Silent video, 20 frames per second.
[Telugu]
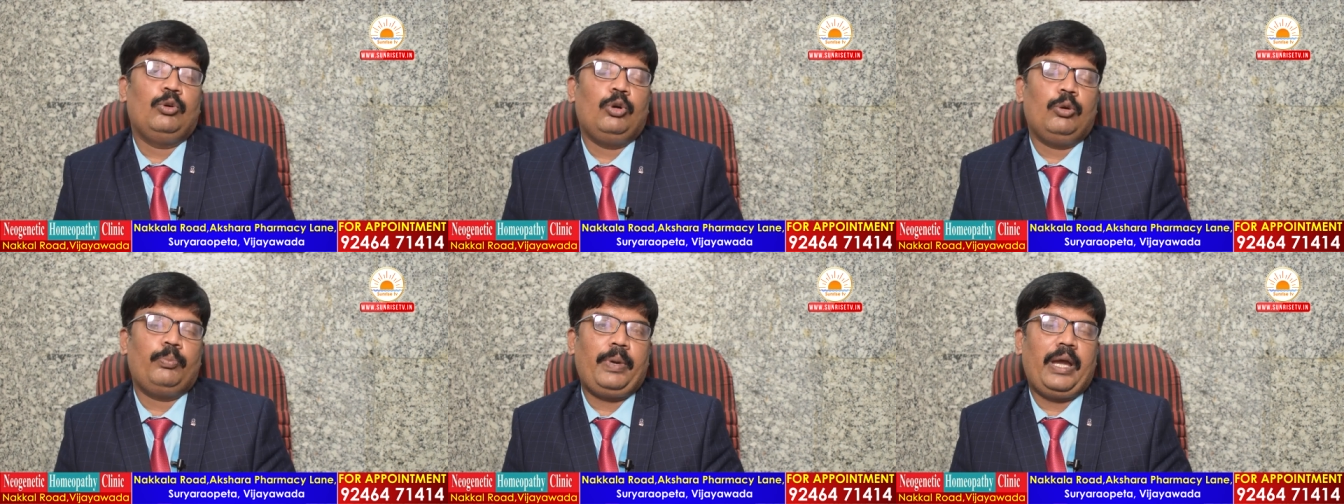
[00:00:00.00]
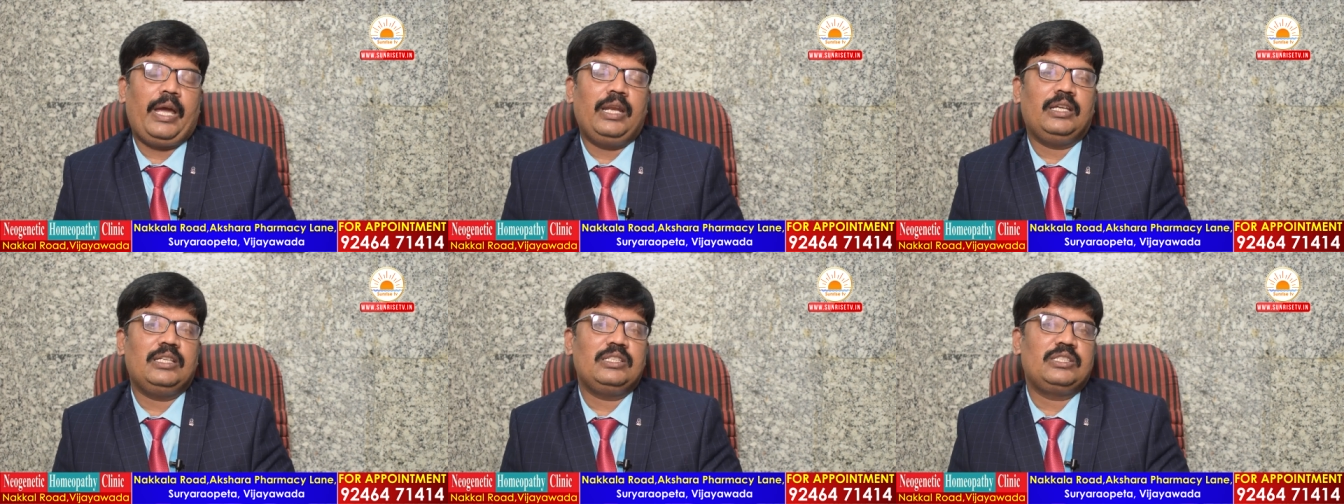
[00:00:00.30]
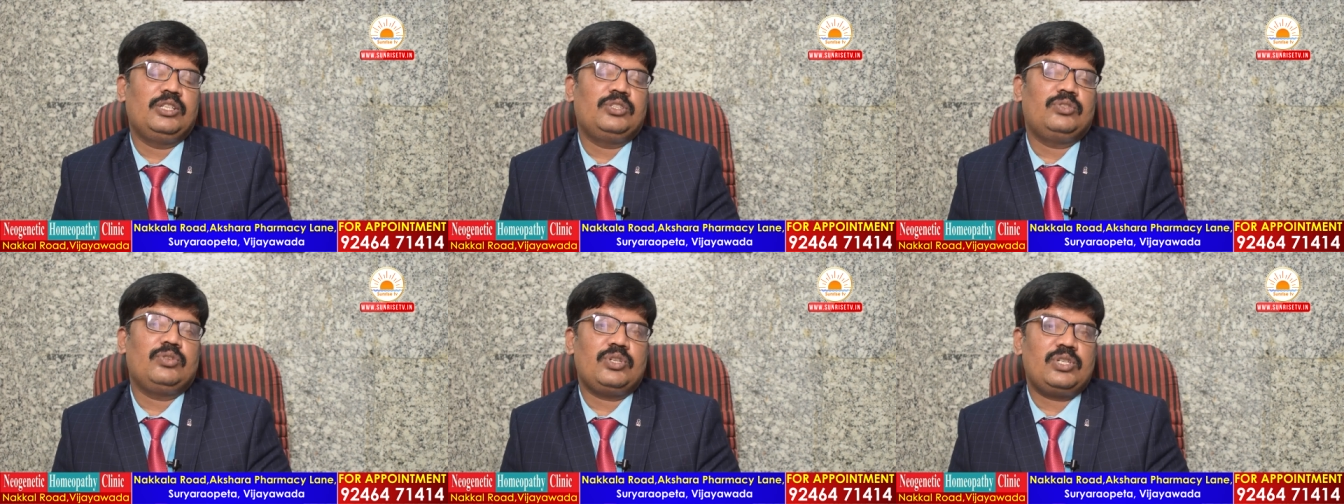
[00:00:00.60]
ఒక ప్యానికి
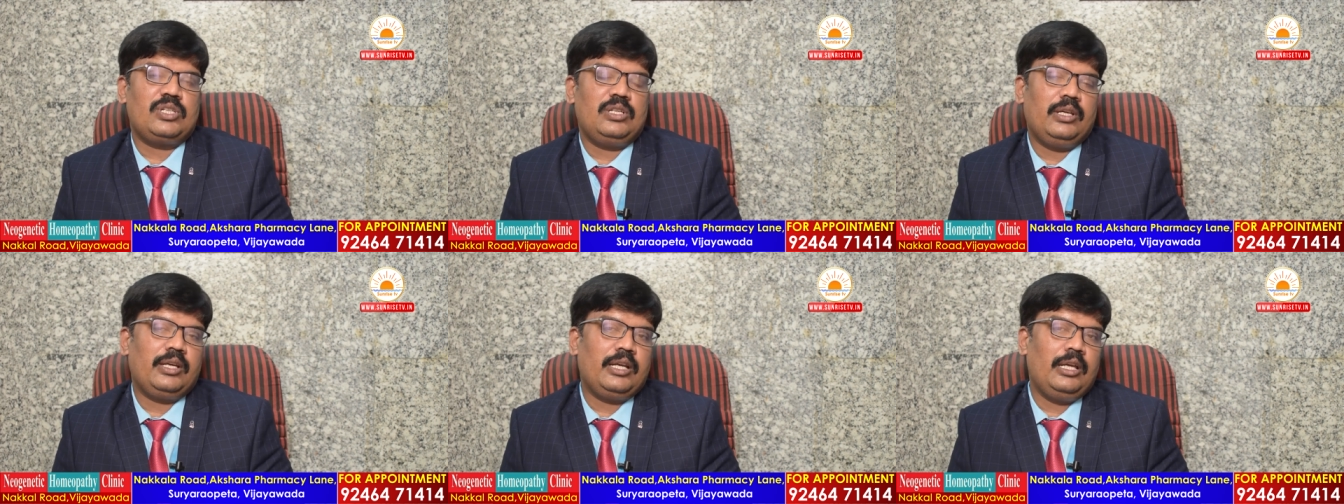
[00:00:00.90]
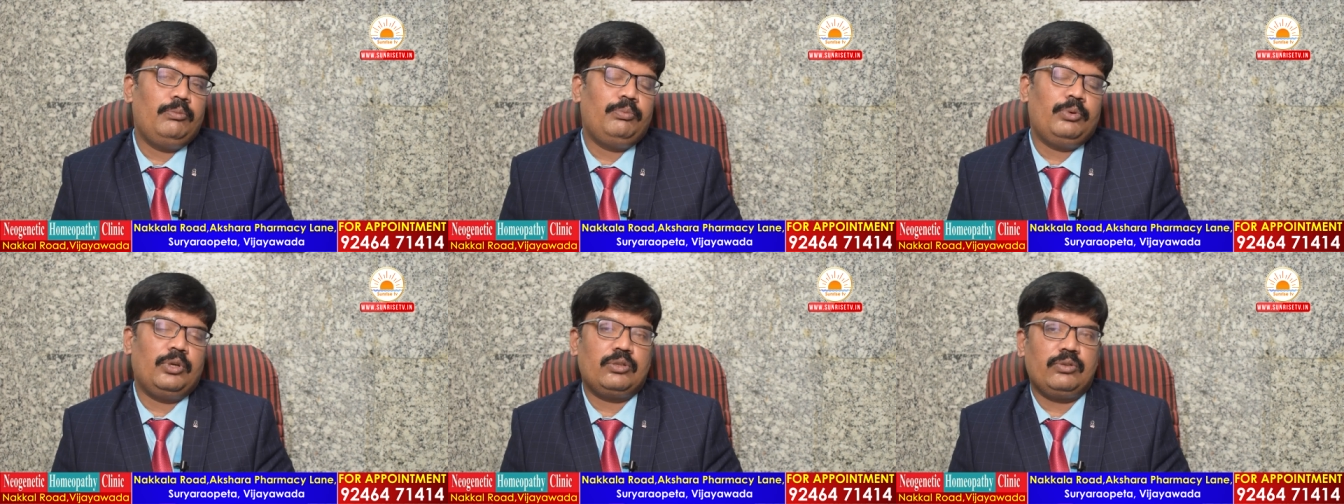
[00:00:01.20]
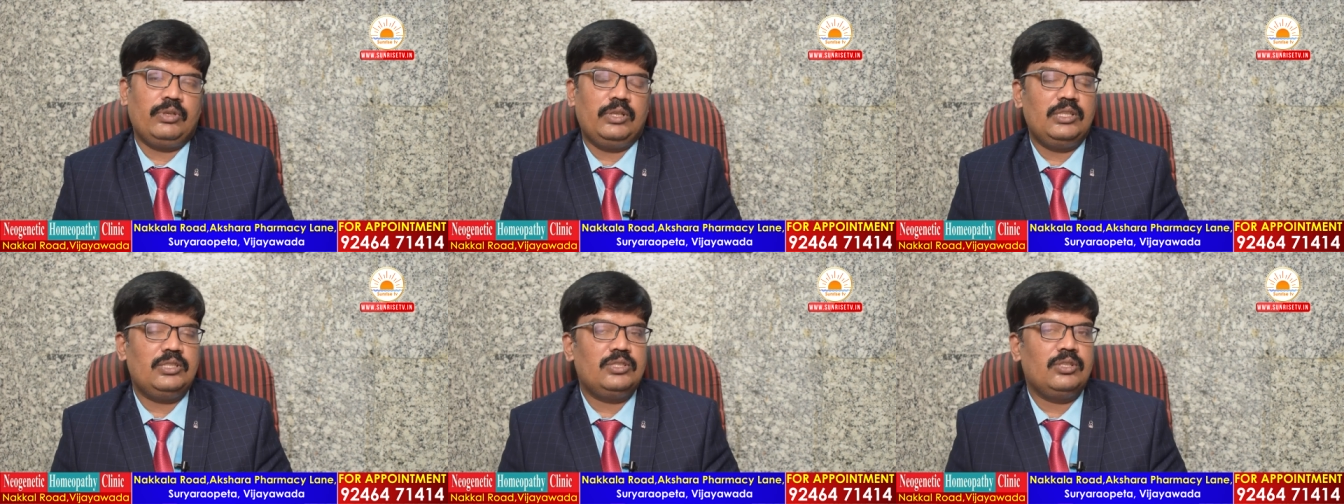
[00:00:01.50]
సిచ్యువేషన్లోకి
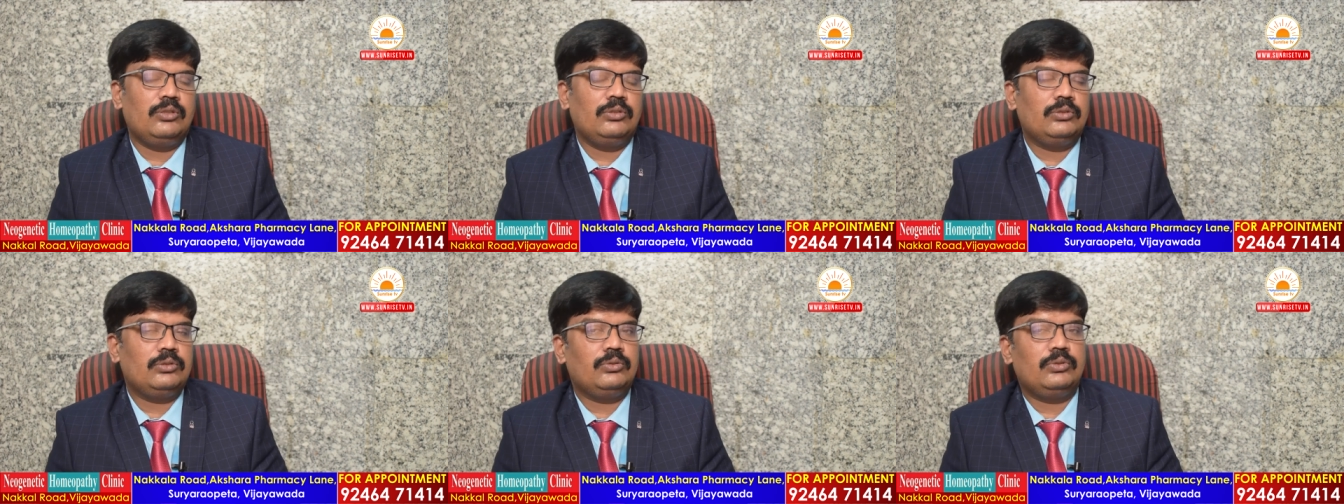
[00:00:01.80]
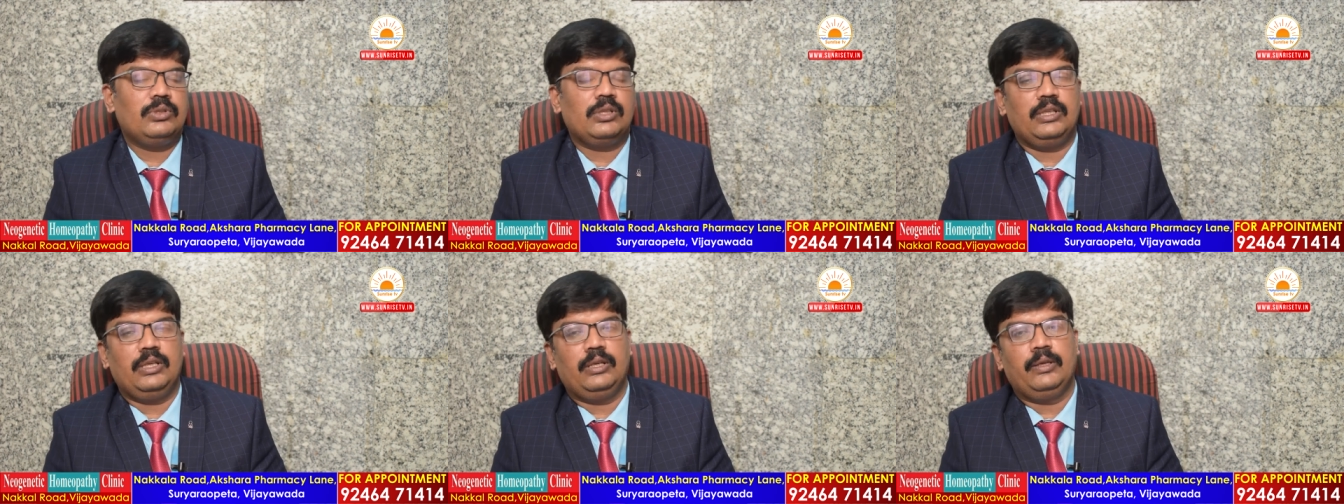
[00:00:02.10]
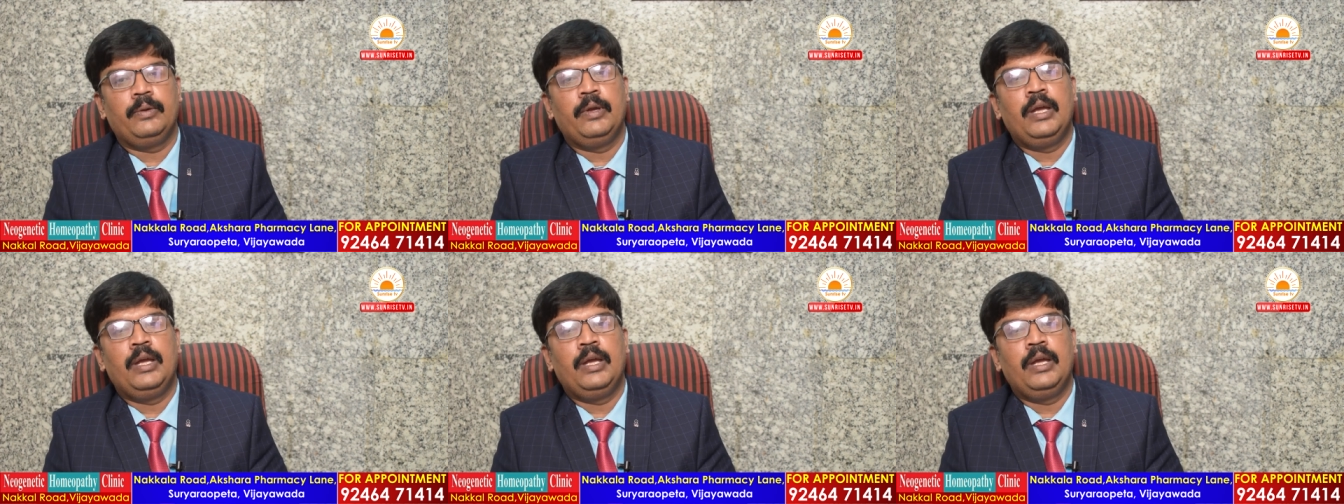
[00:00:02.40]
వెళ్ళిపోవటం అనేది జరుగుతూ ఉంటుంది